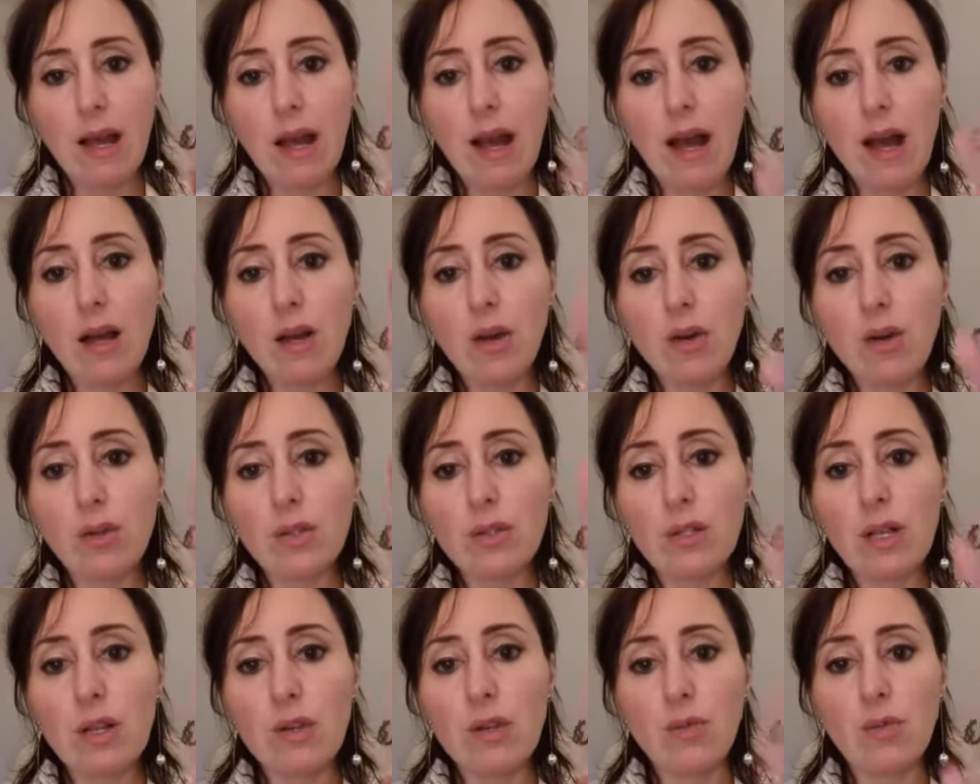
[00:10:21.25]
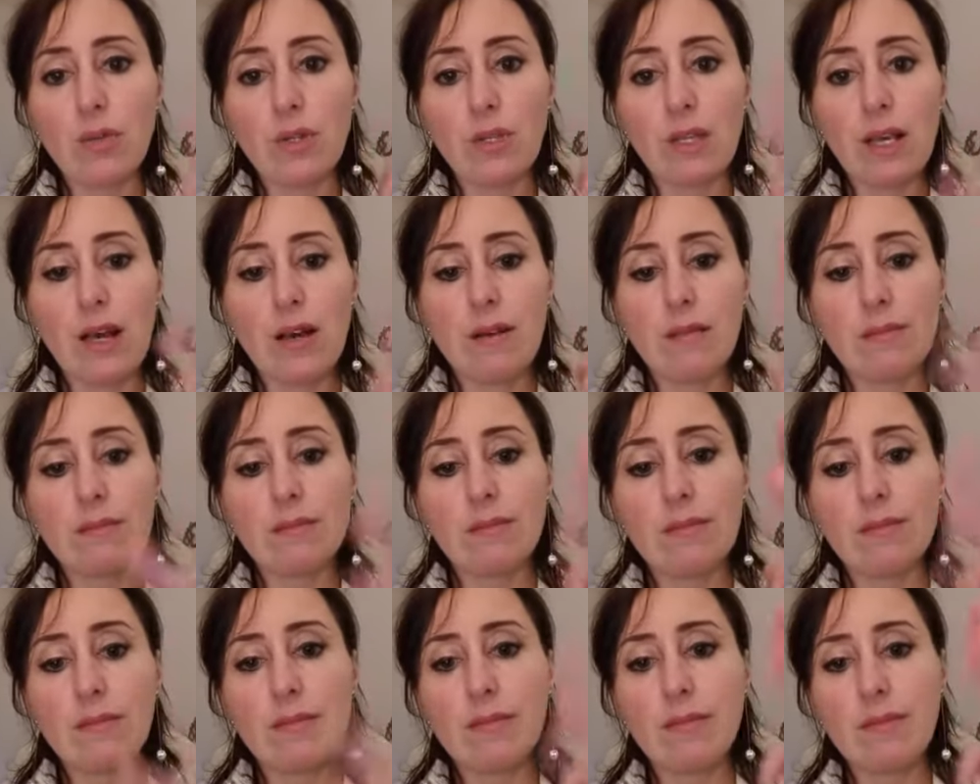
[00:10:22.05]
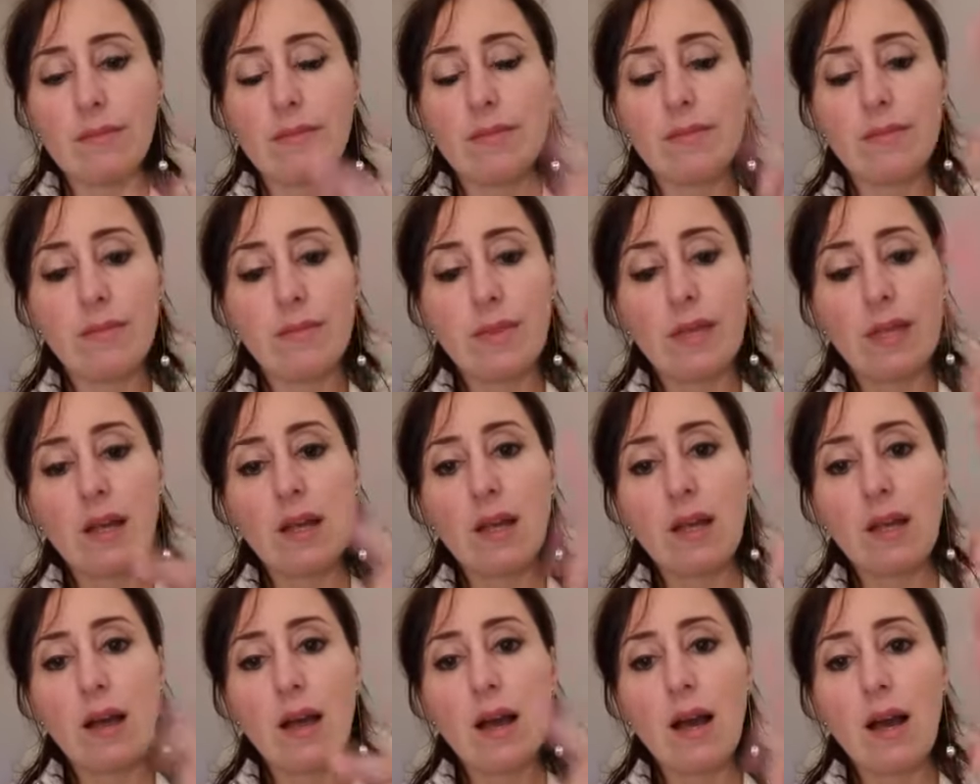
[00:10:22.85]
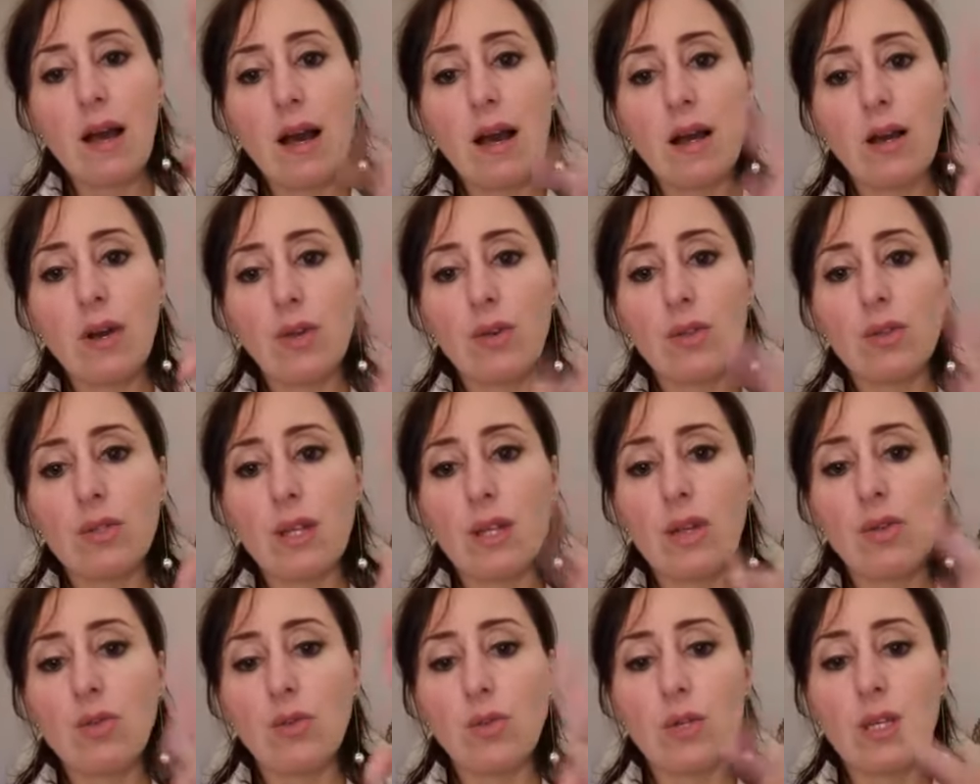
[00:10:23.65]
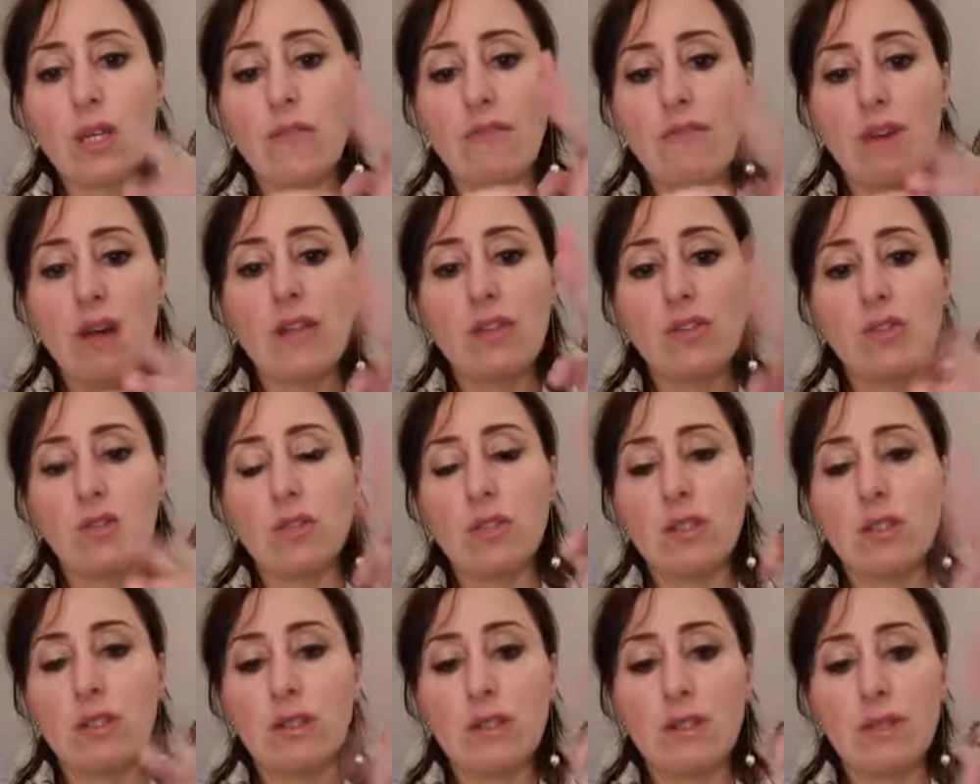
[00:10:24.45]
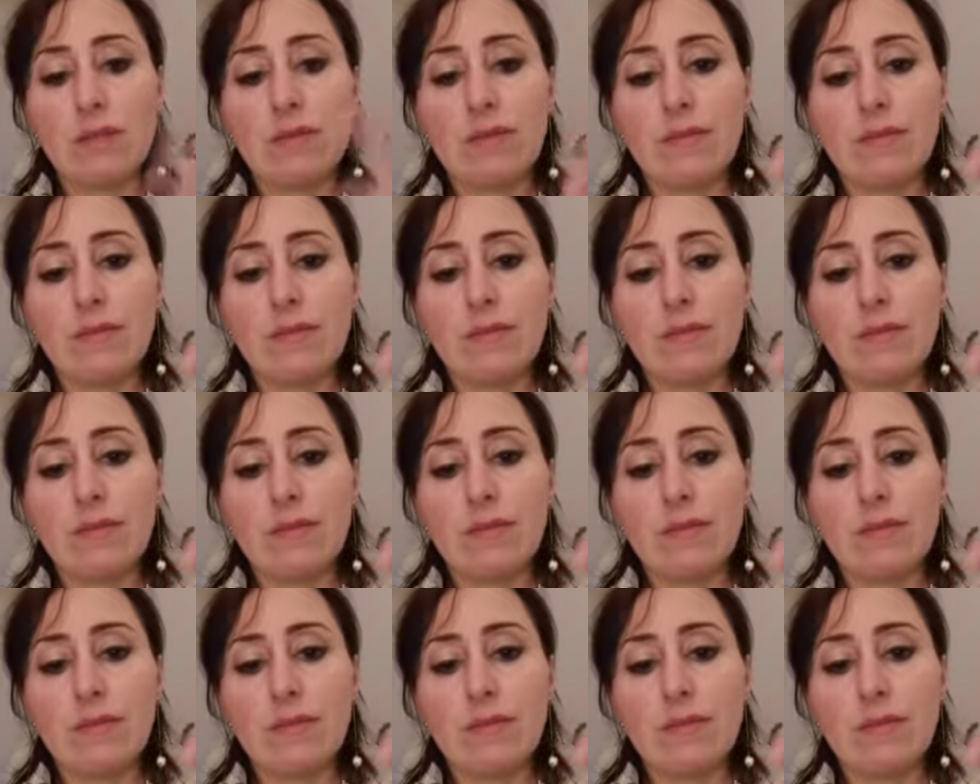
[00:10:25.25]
Angolo dell'unghia angolo dell'unghia verso di te.